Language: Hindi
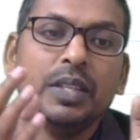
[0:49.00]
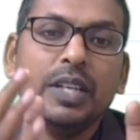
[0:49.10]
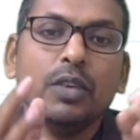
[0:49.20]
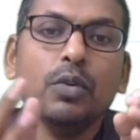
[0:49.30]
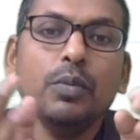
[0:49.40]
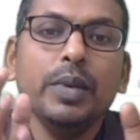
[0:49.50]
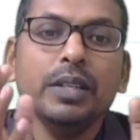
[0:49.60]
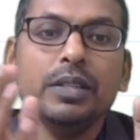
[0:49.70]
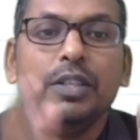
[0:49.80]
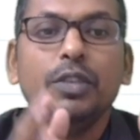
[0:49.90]

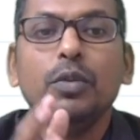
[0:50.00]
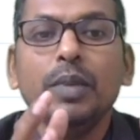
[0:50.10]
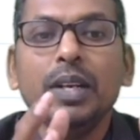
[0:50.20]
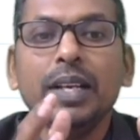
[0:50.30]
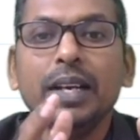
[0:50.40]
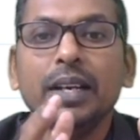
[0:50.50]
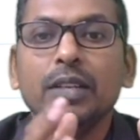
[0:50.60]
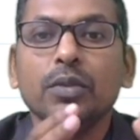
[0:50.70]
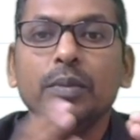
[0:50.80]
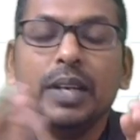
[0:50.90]
जैकोबियन जीरो मिल जाएगा
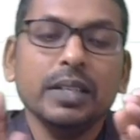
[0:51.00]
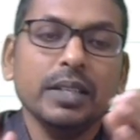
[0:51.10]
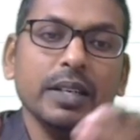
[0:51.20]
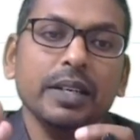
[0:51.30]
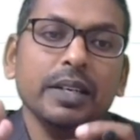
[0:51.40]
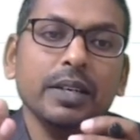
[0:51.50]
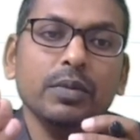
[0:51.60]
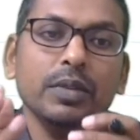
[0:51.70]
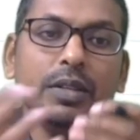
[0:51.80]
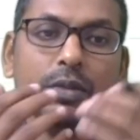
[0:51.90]
तो हम कह सकेंगे
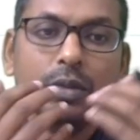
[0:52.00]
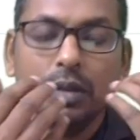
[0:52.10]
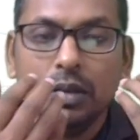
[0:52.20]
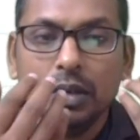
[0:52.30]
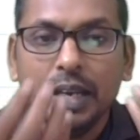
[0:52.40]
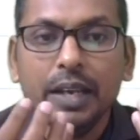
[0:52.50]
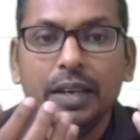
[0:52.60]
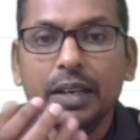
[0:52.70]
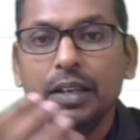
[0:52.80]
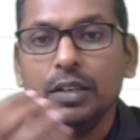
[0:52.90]
कि
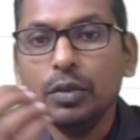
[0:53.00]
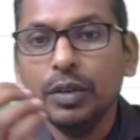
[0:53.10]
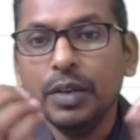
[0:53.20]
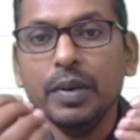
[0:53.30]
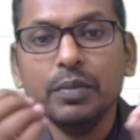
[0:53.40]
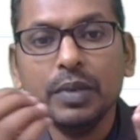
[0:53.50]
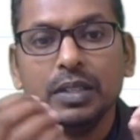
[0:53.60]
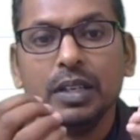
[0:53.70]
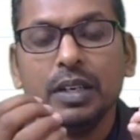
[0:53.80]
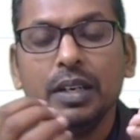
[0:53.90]
कहेंगे कि जो गिवन
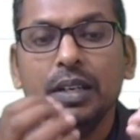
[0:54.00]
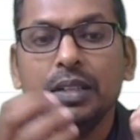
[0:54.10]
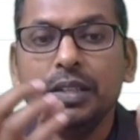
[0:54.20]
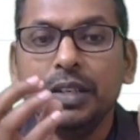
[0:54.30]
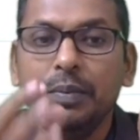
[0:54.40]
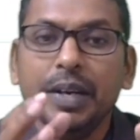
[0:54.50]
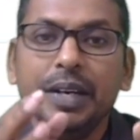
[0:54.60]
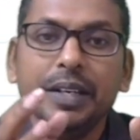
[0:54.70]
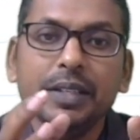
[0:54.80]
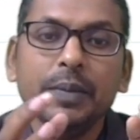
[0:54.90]
फंक्शन है इज
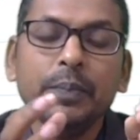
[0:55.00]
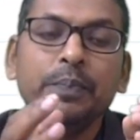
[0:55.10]
डिपेंडेंट